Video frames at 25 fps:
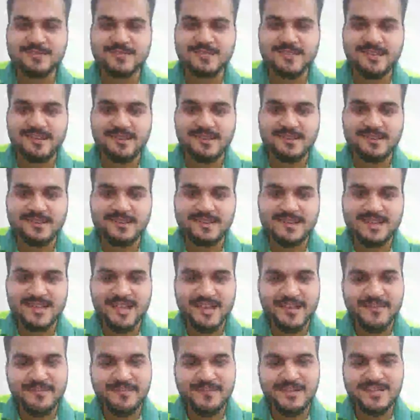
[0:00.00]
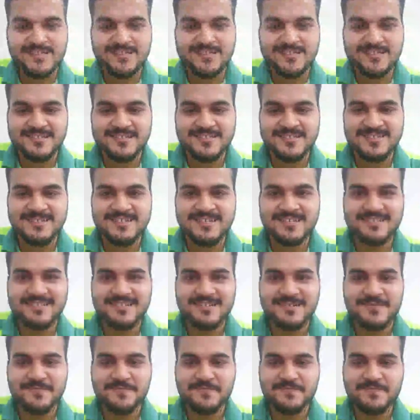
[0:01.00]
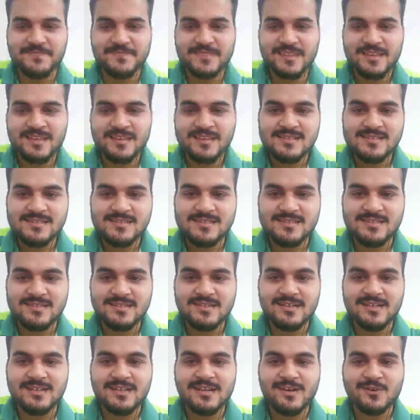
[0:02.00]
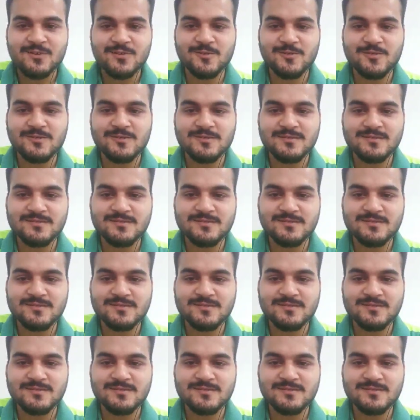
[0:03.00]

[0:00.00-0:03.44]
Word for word: दर्शकों से सभी दोस्तों से लाइव बातचीत किया जाए